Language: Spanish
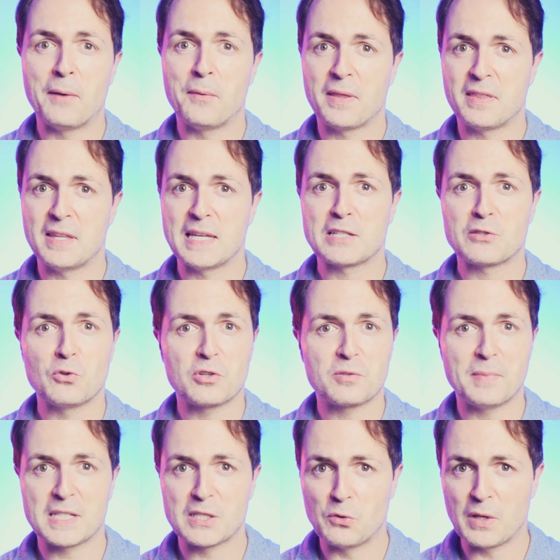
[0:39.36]
A veces no
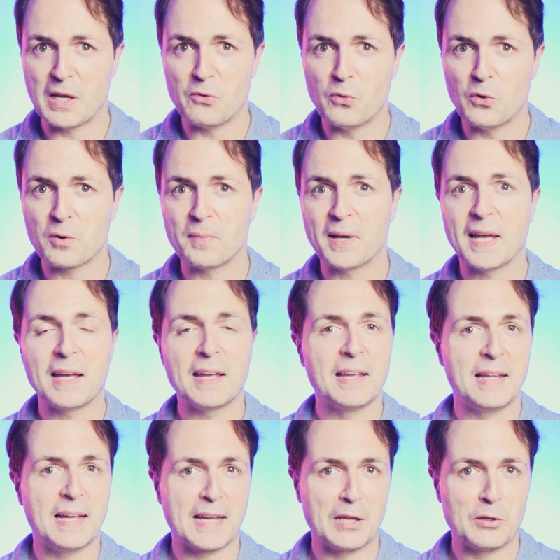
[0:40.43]
es más que una forma
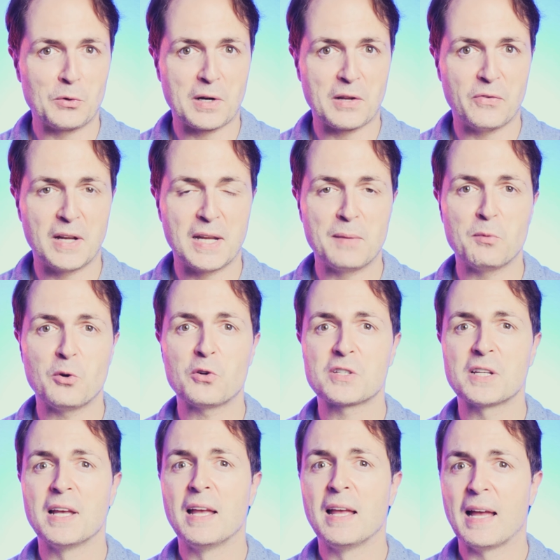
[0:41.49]
en la que nos
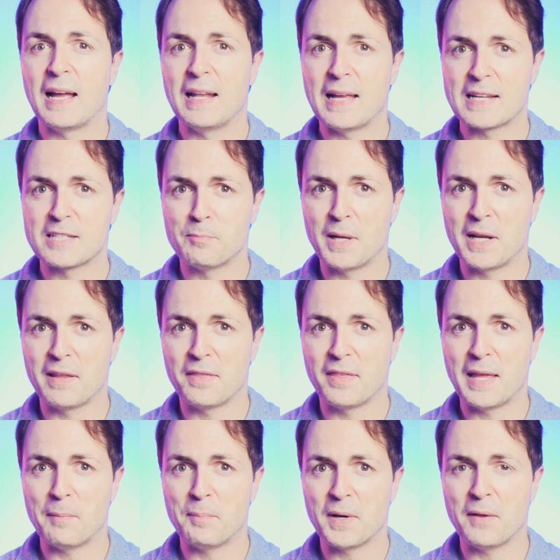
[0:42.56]
referimos a la
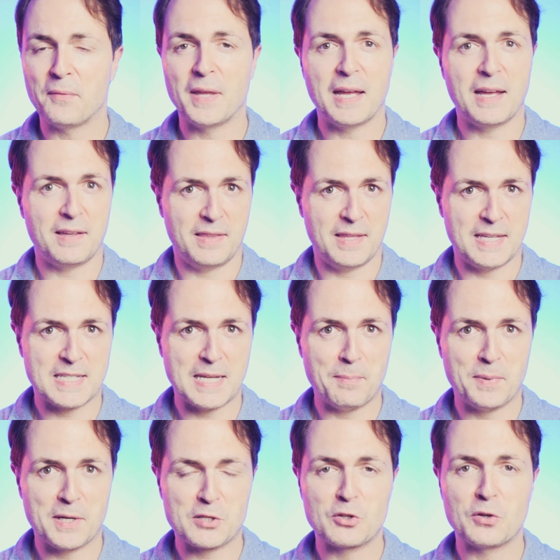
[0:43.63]
experiencia previa de
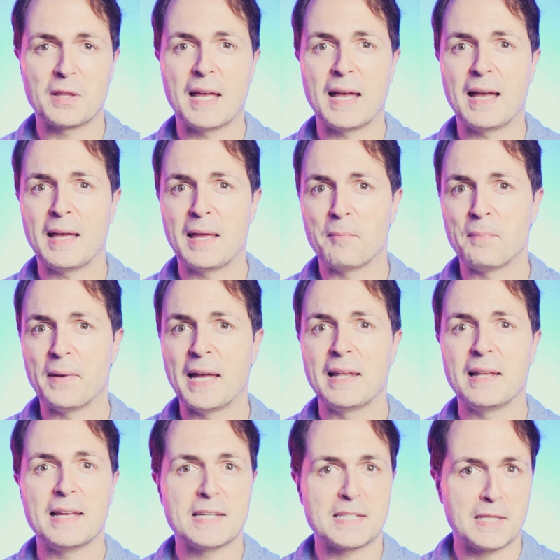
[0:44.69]
esa persona en
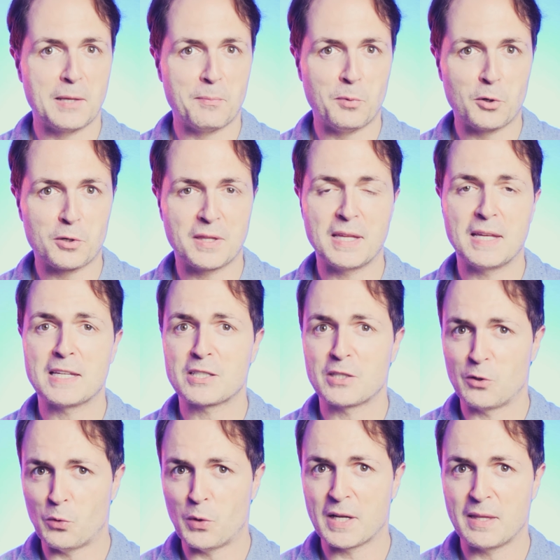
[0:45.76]
bailes,
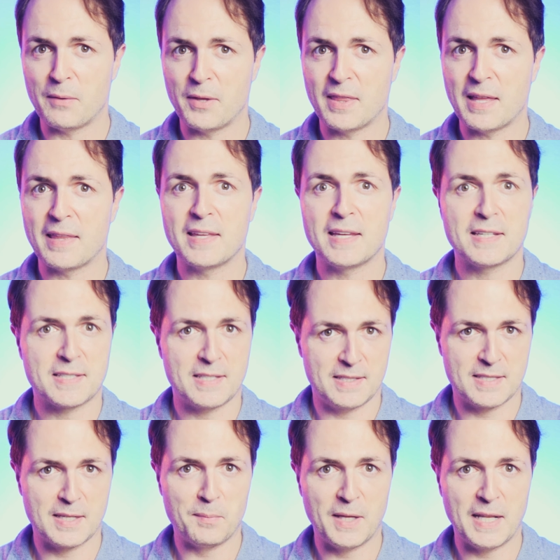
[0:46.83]
deportes o actividades
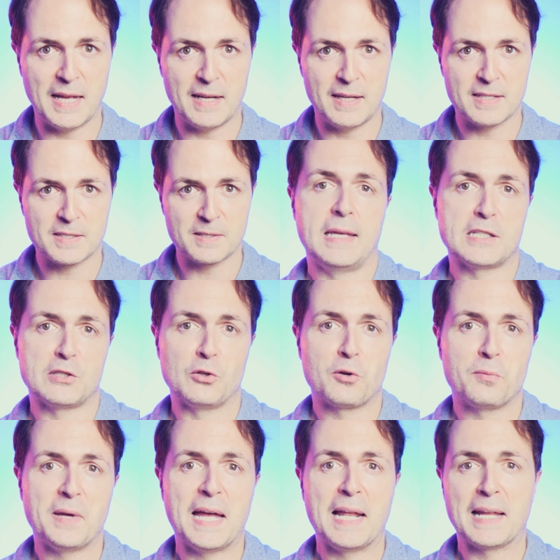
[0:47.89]
similares. Es
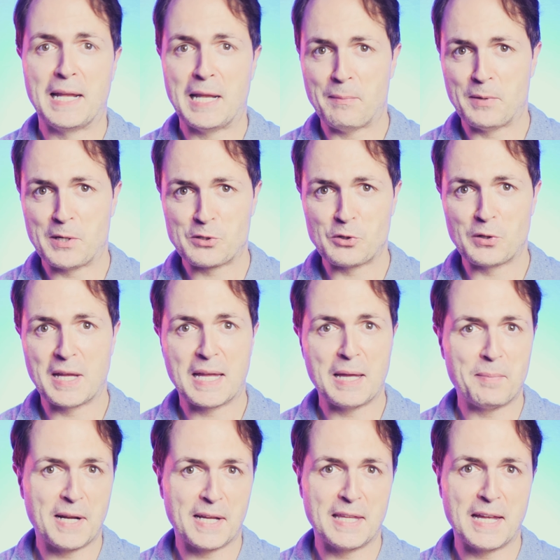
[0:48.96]
normal que la persona
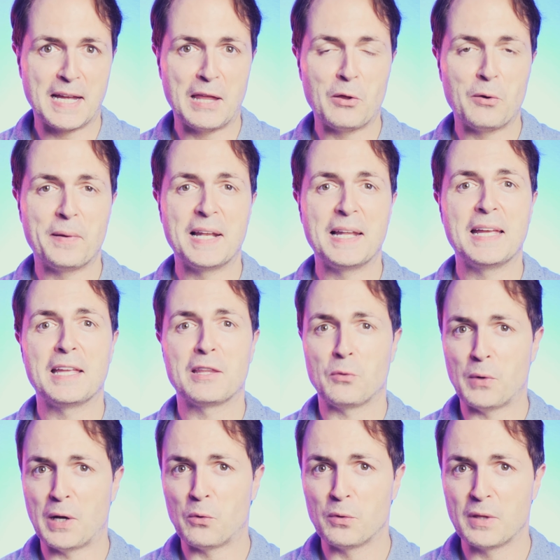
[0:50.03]
que ha practicado ballet
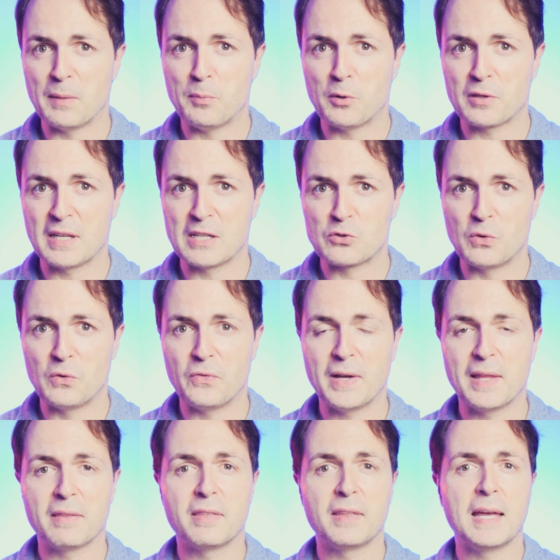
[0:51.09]
o algún deporte en su
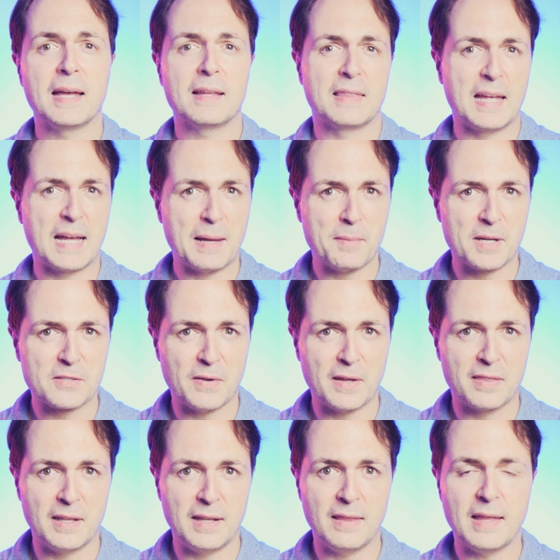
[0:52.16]
infancia tenga más
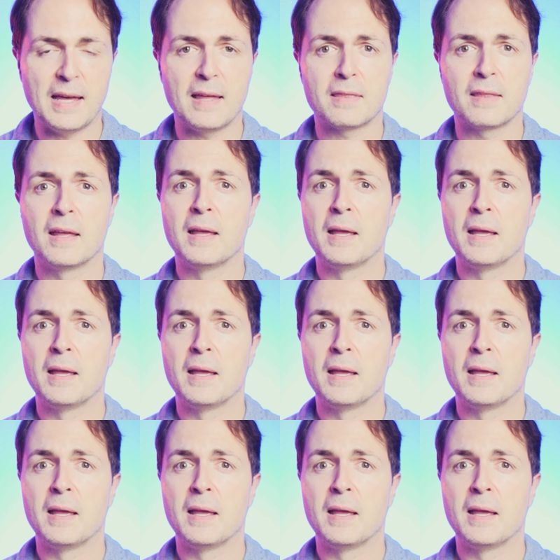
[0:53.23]
facilidad